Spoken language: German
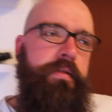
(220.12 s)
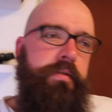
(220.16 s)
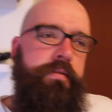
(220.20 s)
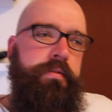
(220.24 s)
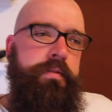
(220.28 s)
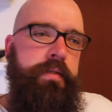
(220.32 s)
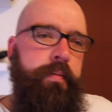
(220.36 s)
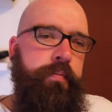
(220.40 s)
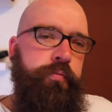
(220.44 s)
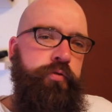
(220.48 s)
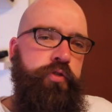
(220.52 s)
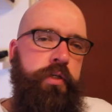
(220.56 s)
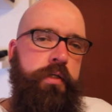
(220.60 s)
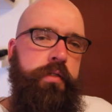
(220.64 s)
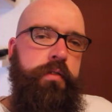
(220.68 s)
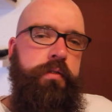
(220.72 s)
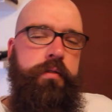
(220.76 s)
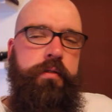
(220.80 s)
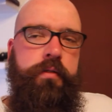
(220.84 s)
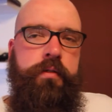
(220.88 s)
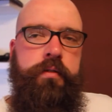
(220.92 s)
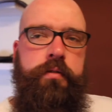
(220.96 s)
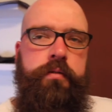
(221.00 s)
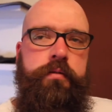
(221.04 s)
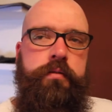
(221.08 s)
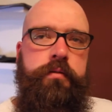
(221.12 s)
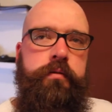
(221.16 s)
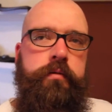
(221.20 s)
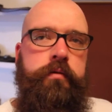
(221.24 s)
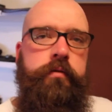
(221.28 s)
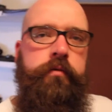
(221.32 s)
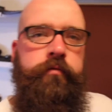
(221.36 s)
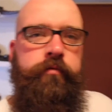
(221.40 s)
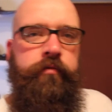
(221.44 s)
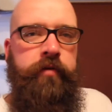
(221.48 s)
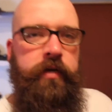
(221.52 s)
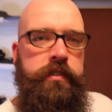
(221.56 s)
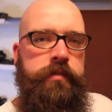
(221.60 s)
dass Snapchat äh,
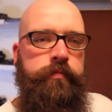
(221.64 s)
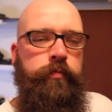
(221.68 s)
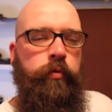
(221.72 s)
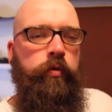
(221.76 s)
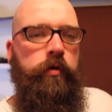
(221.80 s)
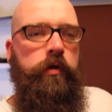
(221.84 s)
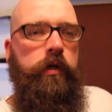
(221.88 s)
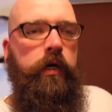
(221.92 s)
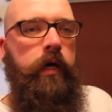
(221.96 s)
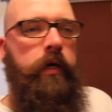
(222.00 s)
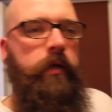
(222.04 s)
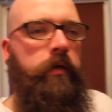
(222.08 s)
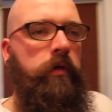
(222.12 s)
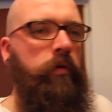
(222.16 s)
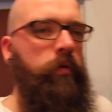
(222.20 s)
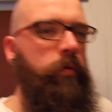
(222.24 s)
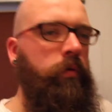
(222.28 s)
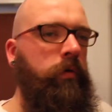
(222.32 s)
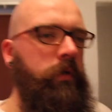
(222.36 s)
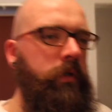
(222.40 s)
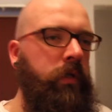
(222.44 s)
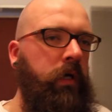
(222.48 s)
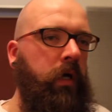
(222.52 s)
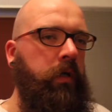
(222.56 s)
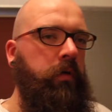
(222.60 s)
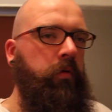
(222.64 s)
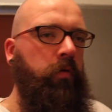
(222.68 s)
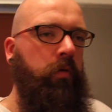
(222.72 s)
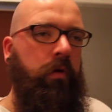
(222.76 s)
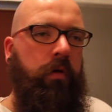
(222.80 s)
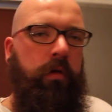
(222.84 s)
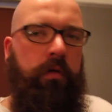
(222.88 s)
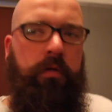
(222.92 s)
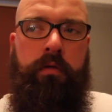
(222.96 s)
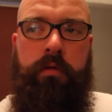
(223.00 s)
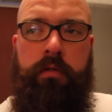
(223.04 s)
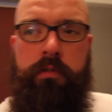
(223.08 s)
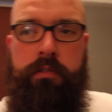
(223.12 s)
Facebook eingeholt hat
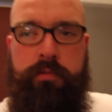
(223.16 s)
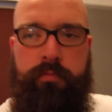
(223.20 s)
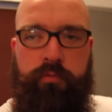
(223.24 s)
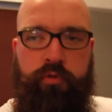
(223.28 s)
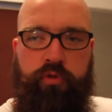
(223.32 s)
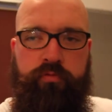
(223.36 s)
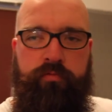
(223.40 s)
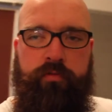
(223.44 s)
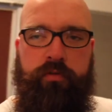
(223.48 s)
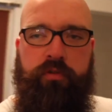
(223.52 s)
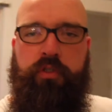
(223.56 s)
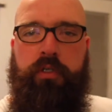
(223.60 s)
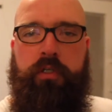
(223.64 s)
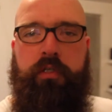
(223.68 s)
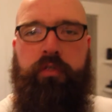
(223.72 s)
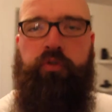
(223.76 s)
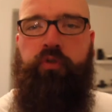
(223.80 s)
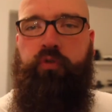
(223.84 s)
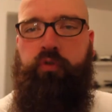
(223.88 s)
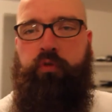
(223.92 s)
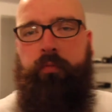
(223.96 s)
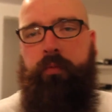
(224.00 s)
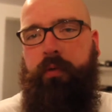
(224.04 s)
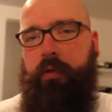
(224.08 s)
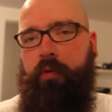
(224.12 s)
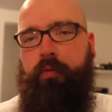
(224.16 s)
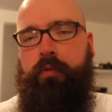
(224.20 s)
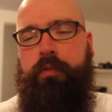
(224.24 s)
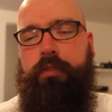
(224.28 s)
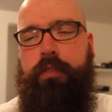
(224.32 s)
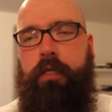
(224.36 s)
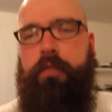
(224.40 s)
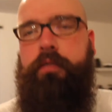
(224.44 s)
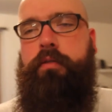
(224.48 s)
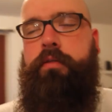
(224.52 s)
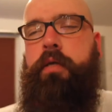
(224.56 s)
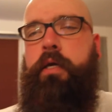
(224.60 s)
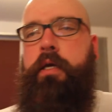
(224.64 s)
oder inzwischen wahrscheinlich schon überholt
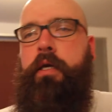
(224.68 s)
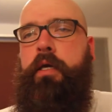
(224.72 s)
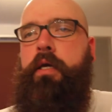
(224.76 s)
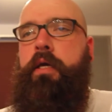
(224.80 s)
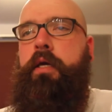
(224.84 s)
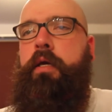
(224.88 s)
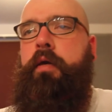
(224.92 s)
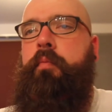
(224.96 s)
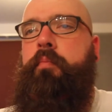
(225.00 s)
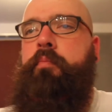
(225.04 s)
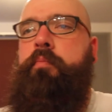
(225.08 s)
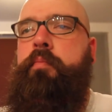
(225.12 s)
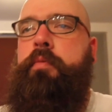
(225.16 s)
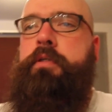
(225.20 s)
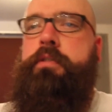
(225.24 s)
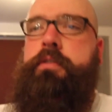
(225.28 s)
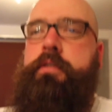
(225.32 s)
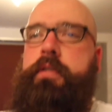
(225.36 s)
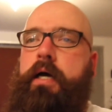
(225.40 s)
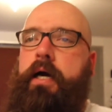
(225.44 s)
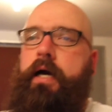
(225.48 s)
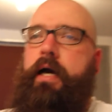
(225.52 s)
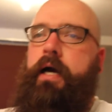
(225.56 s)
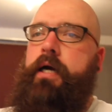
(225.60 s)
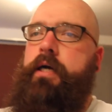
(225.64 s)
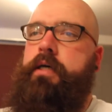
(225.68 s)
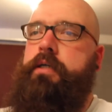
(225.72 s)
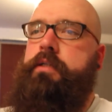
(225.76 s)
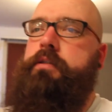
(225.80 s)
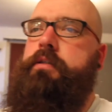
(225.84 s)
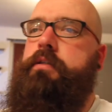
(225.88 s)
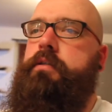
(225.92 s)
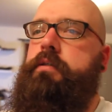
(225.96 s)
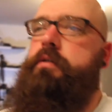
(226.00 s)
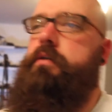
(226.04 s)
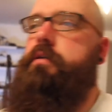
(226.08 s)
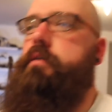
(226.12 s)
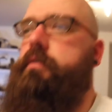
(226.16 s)
hat mit
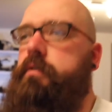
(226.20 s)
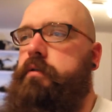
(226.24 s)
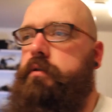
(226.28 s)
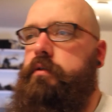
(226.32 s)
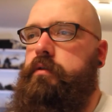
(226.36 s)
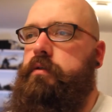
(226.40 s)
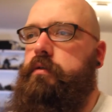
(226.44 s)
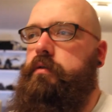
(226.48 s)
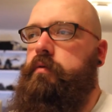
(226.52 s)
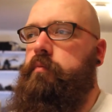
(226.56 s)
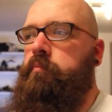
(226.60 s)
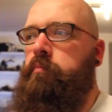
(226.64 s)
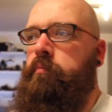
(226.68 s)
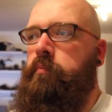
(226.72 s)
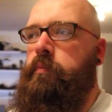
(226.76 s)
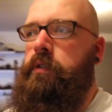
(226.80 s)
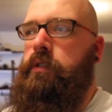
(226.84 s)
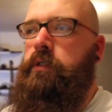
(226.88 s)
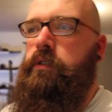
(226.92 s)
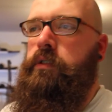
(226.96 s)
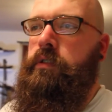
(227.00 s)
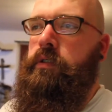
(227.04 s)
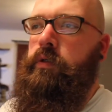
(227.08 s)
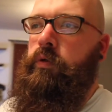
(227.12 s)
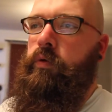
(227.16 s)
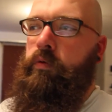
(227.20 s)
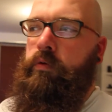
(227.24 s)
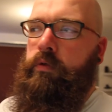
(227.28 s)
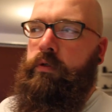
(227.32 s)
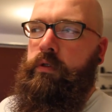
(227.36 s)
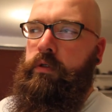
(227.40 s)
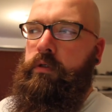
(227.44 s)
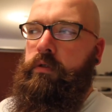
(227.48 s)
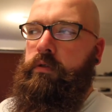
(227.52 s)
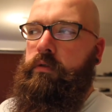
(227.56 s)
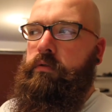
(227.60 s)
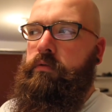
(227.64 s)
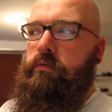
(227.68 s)
8
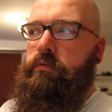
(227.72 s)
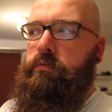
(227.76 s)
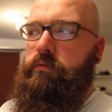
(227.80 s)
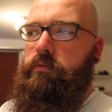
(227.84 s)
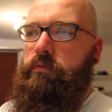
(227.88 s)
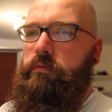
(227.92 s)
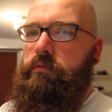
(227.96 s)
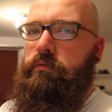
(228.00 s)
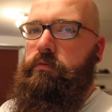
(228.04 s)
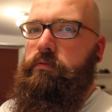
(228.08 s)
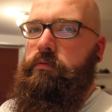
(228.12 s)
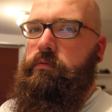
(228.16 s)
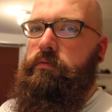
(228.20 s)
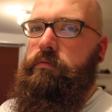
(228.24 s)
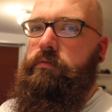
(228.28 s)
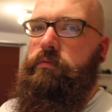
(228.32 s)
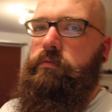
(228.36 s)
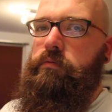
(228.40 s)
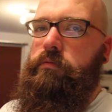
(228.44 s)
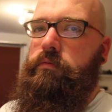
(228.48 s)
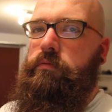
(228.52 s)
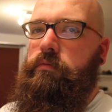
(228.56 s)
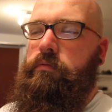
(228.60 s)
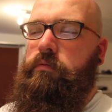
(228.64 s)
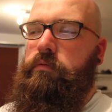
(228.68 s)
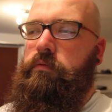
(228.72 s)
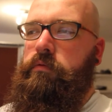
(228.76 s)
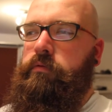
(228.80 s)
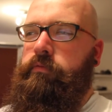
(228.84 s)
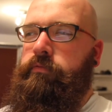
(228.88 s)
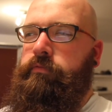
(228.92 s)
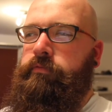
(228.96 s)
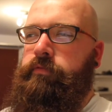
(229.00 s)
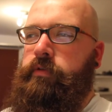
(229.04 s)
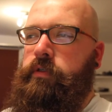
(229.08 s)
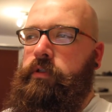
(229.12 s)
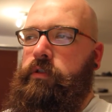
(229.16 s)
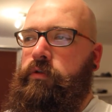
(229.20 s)
Millionen
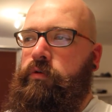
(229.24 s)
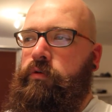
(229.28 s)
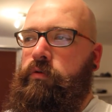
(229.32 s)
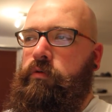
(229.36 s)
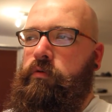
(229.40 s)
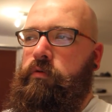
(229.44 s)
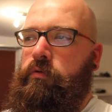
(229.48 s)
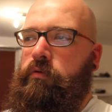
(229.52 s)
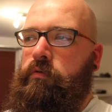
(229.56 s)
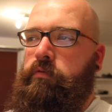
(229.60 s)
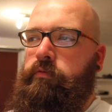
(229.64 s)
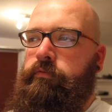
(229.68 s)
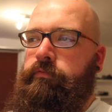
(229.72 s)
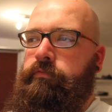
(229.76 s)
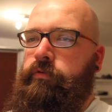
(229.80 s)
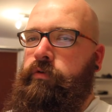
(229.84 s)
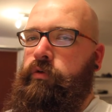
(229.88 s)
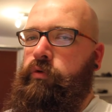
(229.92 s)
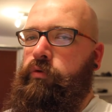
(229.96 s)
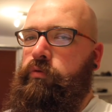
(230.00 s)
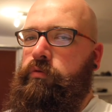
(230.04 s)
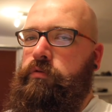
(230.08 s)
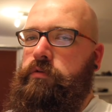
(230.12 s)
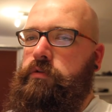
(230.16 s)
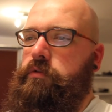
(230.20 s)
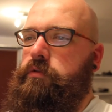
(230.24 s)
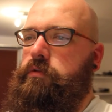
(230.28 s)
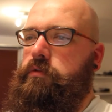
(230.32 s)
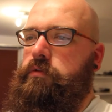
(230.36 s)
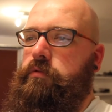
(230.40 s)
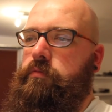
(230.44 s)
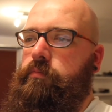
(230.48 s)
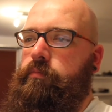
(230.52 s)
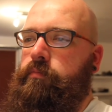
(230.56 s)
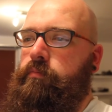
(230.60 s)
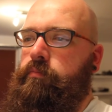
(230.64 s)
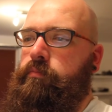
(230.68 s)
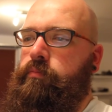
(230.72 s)

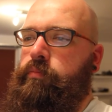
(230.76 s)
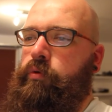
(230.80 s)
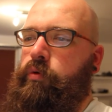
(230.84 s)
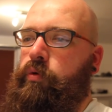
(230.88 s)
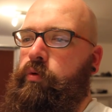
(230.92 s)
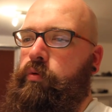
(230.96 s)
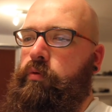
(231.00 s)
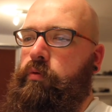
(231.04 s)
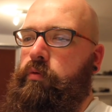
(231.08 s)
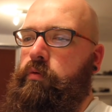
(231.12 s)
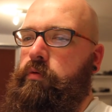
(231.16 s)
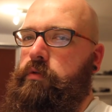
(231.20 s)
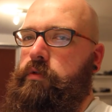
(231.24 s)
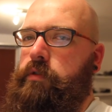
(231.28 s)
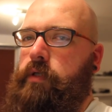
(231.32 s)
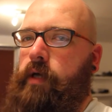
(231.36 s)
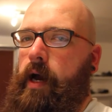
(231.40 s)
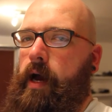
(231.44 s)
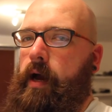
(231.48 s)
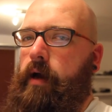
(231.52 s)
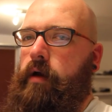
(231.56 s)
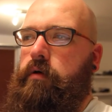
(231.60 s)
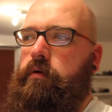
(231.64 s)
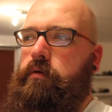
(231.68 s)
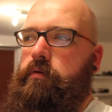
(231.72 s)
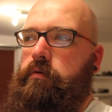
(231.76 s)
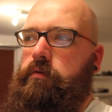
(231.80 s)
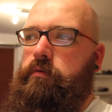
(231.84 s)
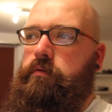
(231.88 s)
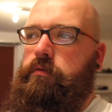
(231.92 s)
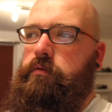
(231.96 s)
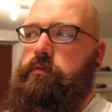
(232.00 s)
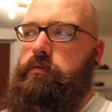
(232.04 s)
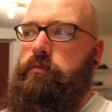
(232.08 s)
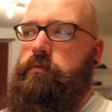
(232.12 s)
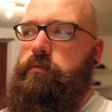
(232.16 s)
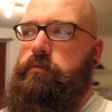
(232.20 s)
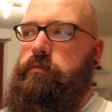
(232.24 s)
Video-Views pro Tag.
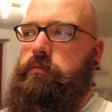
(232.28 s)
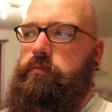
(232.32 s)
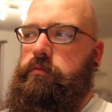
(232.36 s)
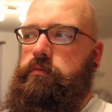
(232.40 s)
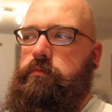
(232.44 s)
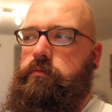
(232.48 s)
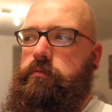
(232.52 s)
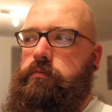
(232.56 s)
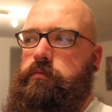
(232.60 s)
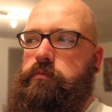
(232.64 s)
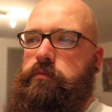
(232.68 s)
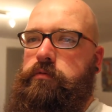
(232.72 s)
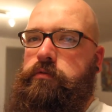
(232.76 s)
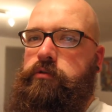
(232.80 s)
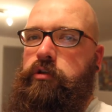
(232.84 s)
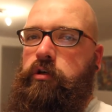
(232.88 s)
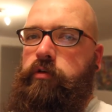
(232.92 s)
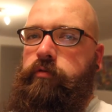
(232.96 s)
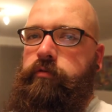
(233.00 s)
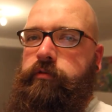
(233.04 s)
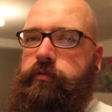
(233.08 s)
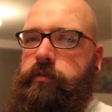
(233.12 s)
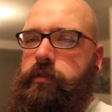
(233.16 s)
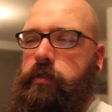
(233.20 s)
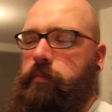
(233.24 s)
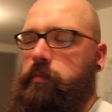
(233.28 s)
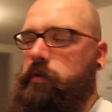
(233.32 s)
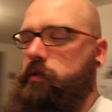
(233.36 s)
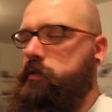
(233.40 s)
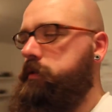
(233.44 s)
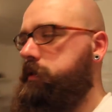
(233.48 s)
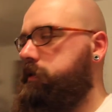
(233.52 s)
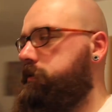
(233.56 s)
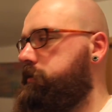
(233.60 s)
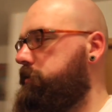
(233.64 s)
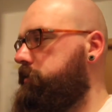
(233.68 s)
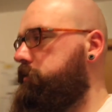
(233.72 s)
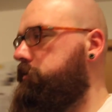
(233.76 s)
Ich hoffe, ich habe das
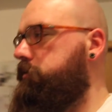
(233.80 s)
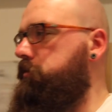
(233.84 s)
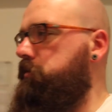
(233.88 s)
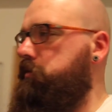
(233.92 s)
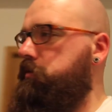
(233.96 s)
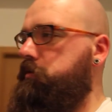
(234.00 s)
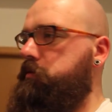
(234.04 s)
jetzt richtig